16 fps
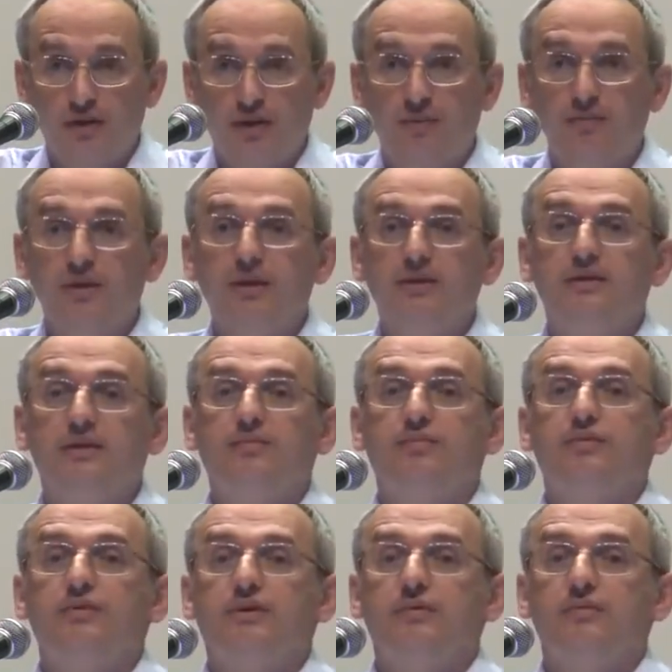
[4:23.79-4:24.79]
Там есть,
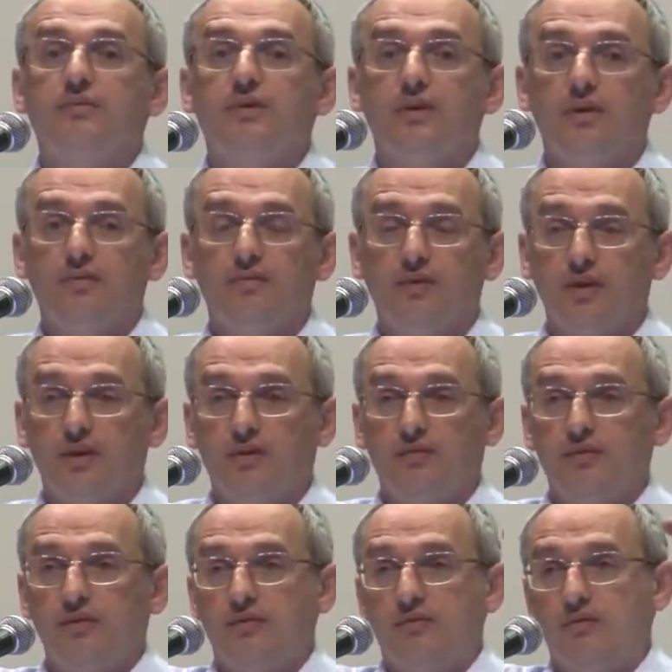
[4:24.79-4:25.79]
допустим, вот
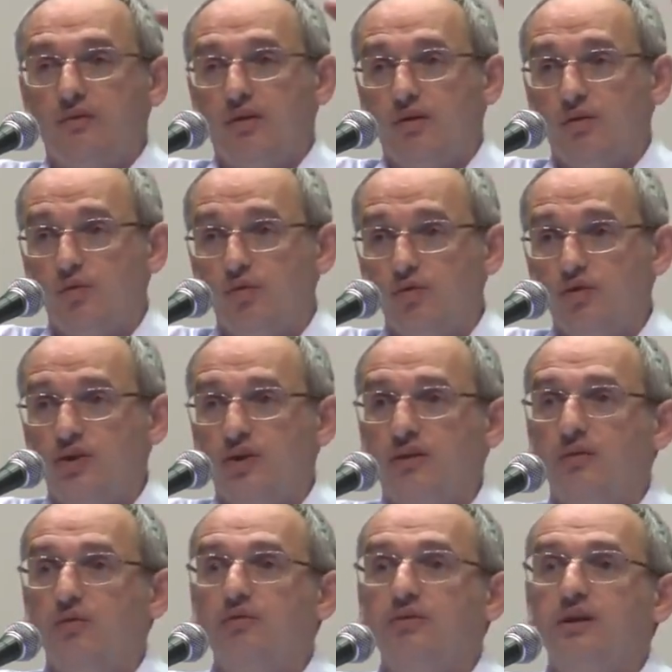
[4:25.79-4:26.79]
эта вот
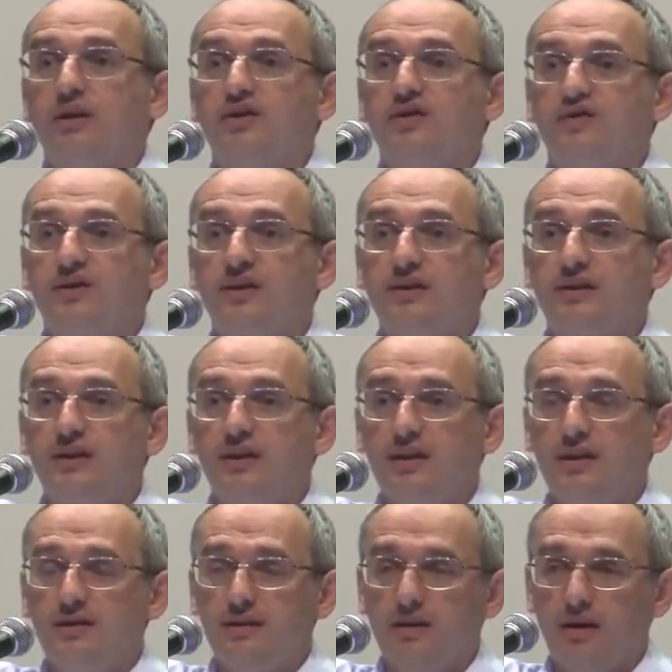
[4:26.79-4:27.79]
роскошь жизни,
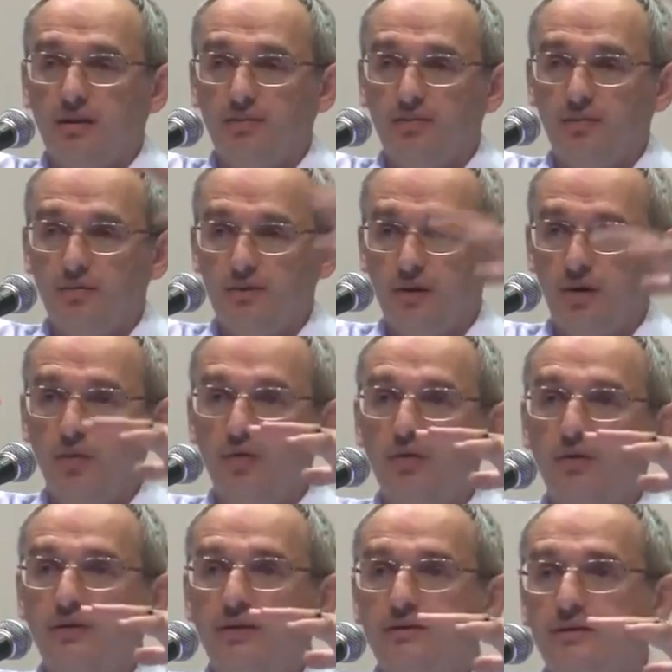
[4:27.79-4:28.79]
есть как бы
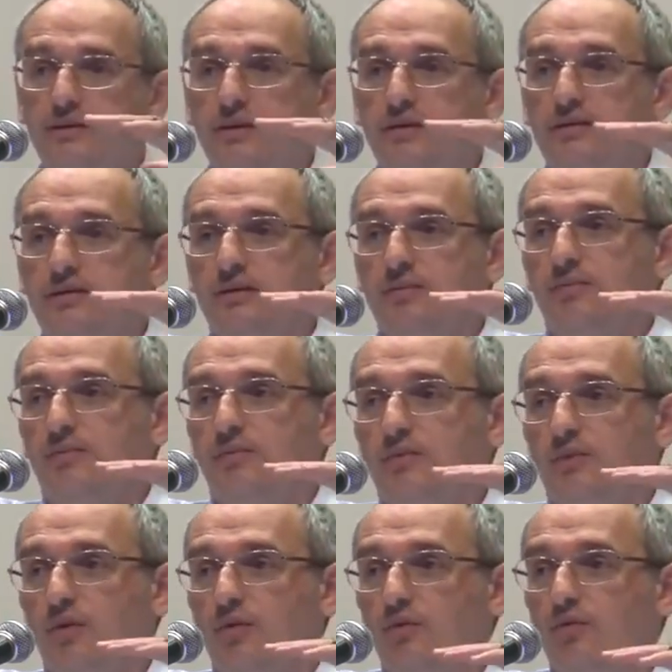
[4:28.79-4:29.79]
устроенность, есть
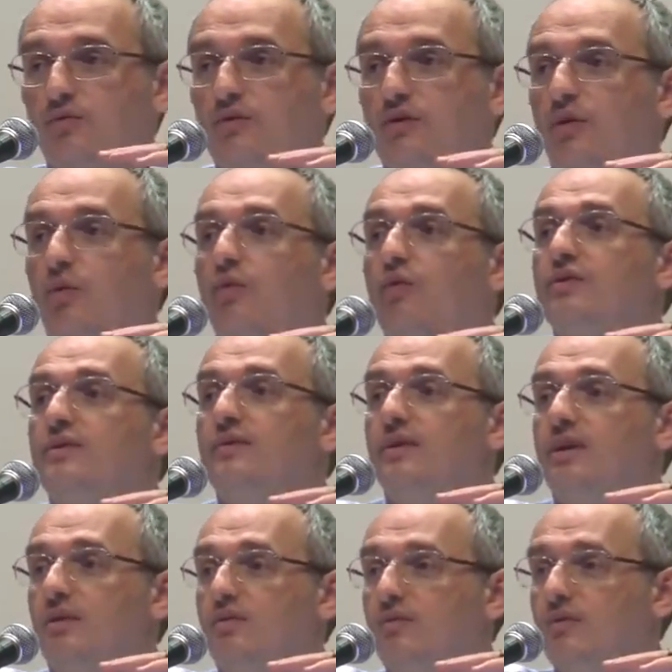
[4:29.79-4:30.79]

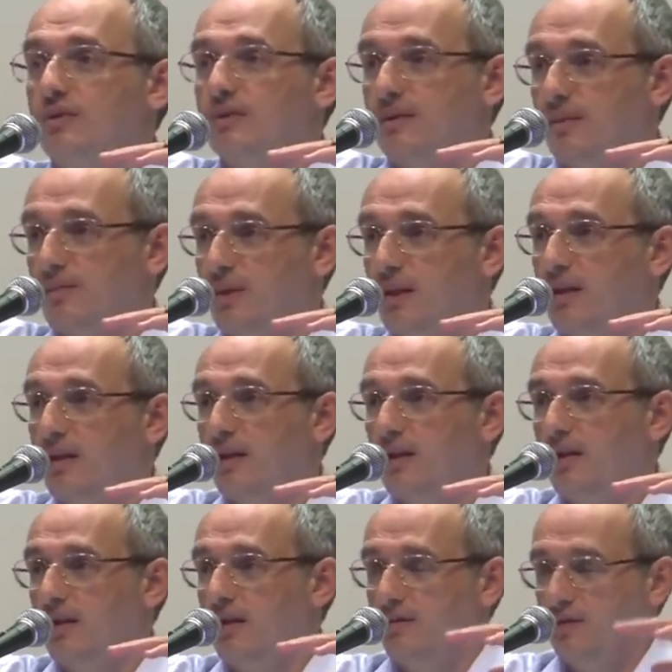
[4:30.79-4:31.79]
трудоустройство такое стабильное,